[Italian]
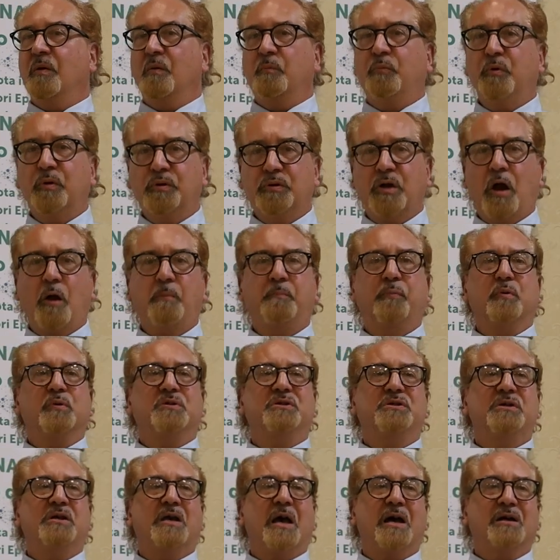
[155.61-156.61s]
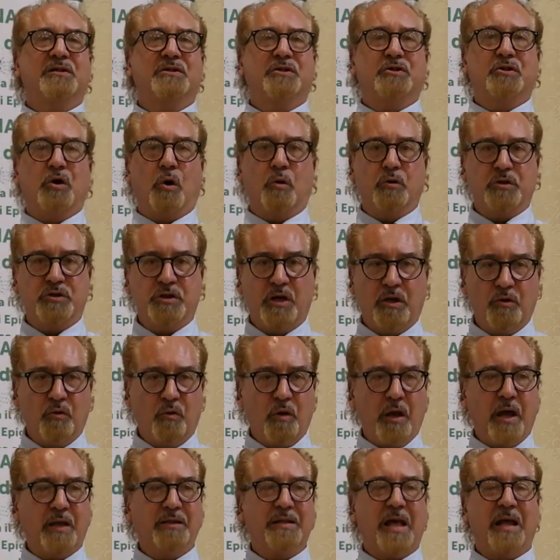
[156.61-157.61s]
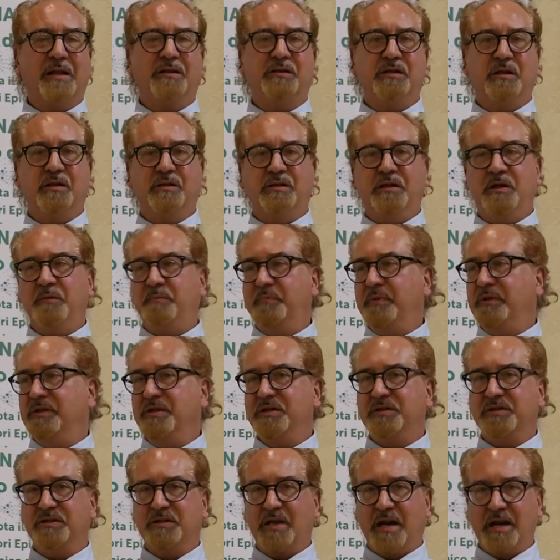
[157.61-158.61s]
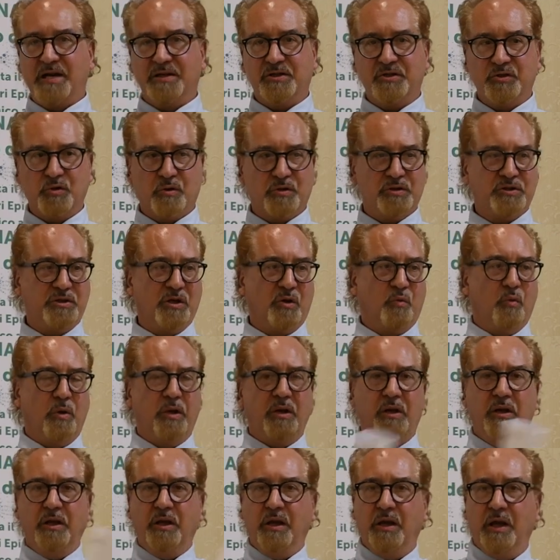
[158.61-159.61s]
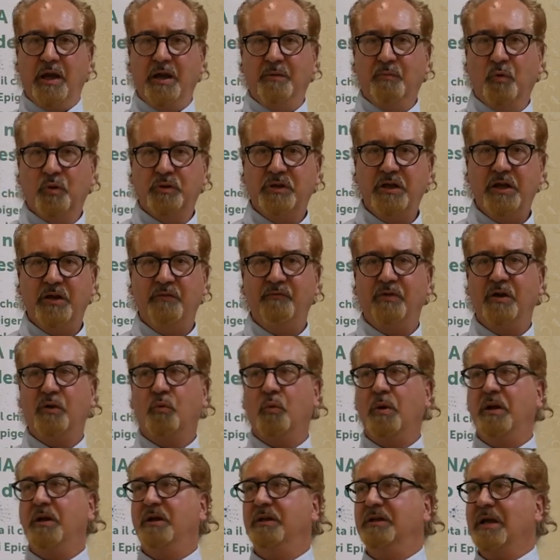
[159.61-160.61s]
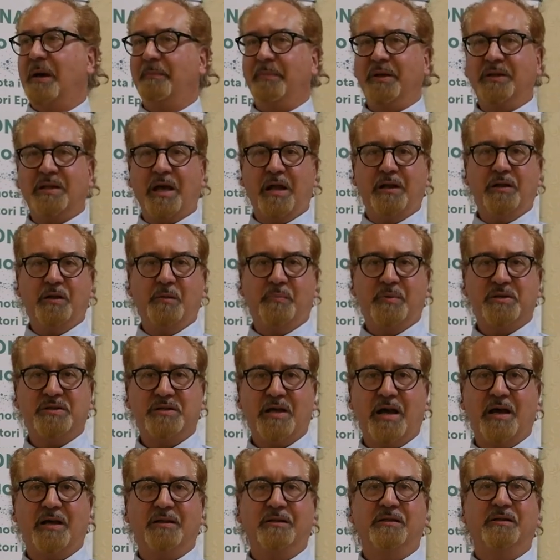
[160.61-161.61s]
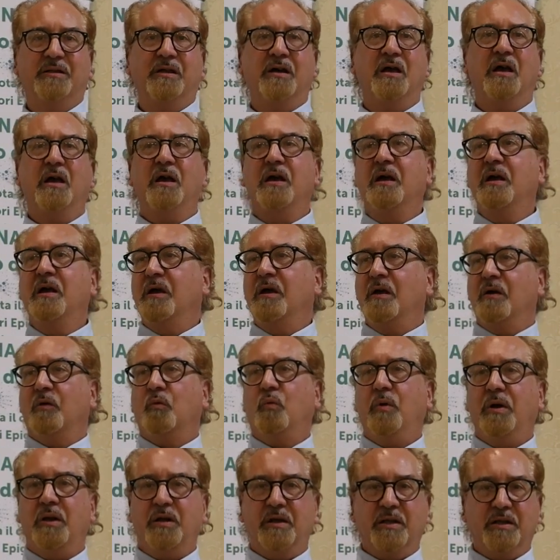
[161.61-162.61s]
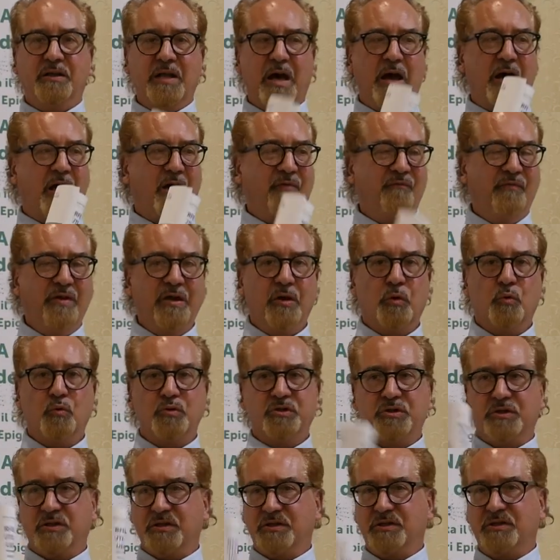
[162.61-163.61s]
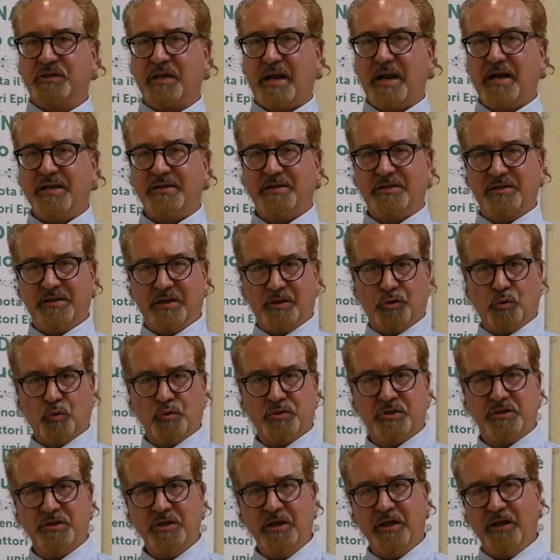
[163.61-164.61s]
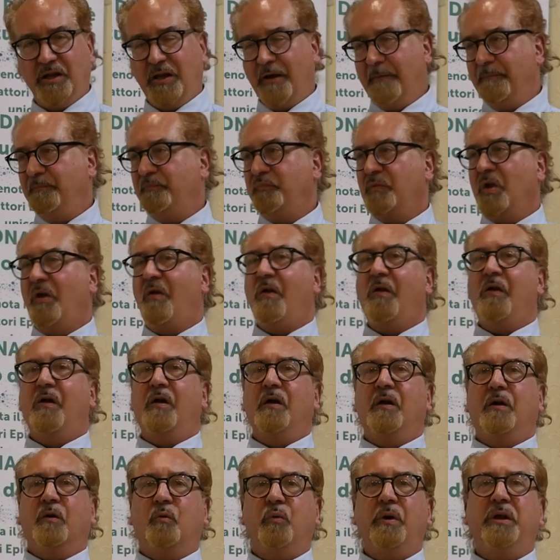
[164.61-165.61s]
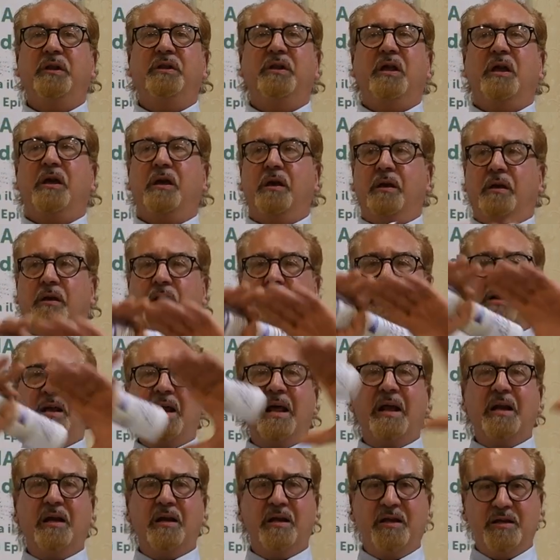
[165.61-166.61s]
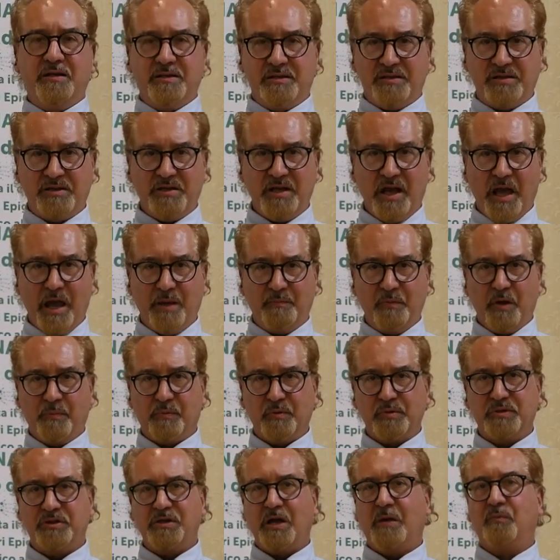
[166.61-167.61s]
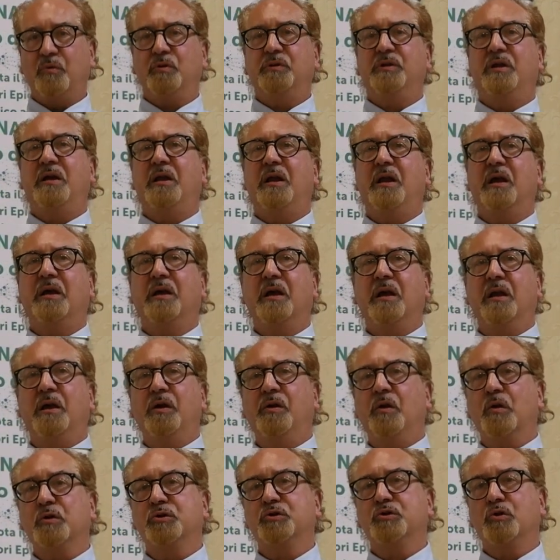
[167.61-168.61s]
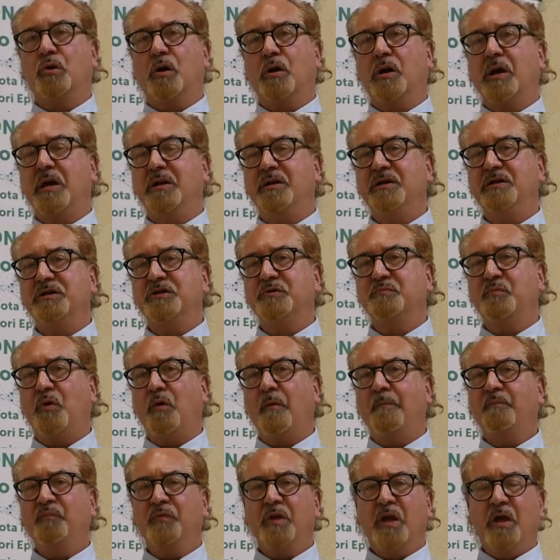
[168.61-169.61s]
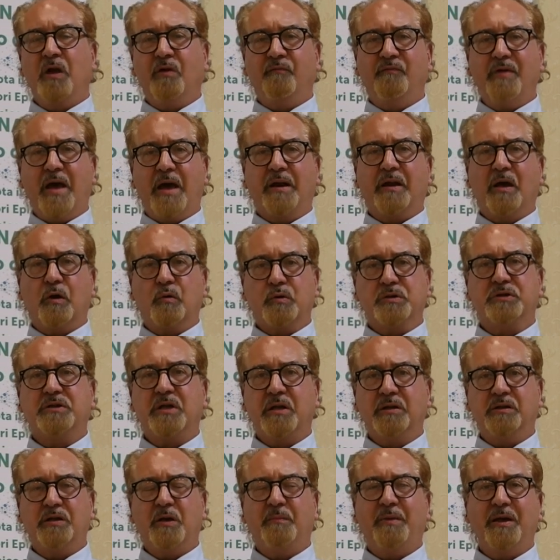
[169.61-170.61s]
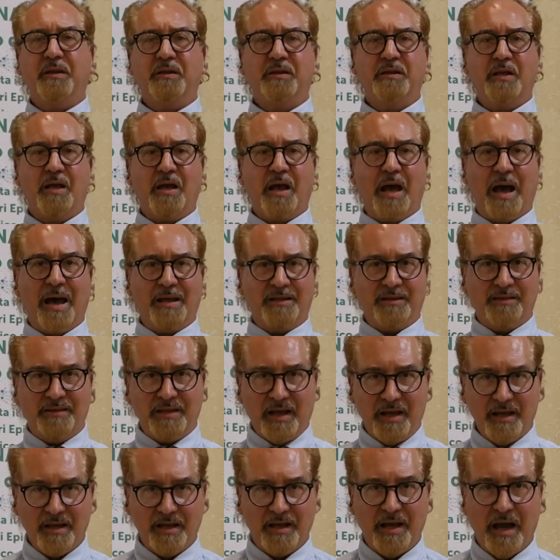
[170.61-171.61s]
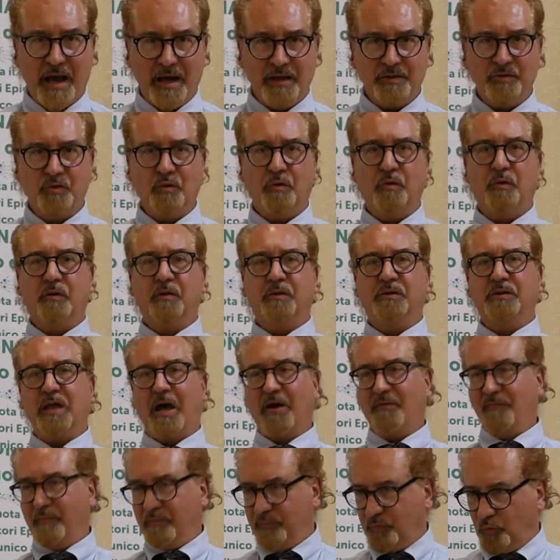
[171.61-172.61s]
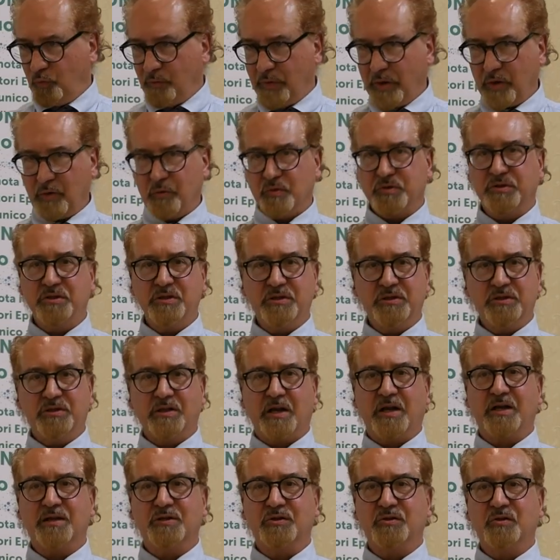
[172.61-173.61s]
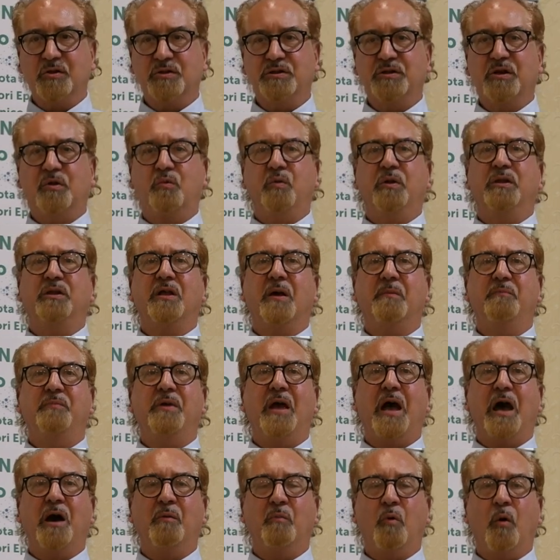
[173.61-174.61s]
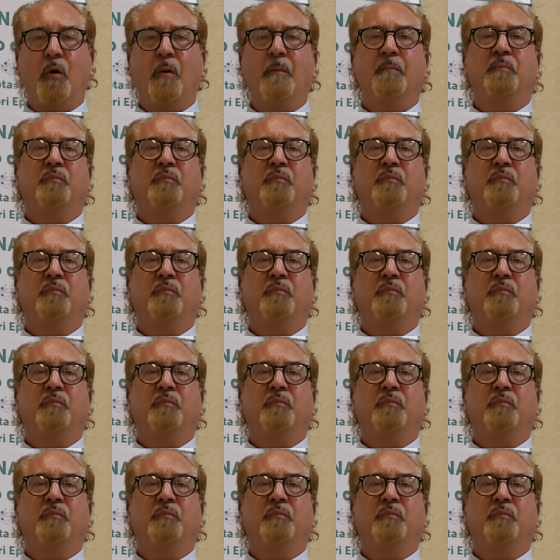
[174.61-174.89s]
Purtroppo si associano ad altri tipi di stressors, quelli emotivi, quelli da metalli pesanti, quelli da virus, stress, tossine. Quindi nell'insieme possiamo dire che il nostro organismo viene costantemente attaccato da numerosi stressors e quindi abbiamo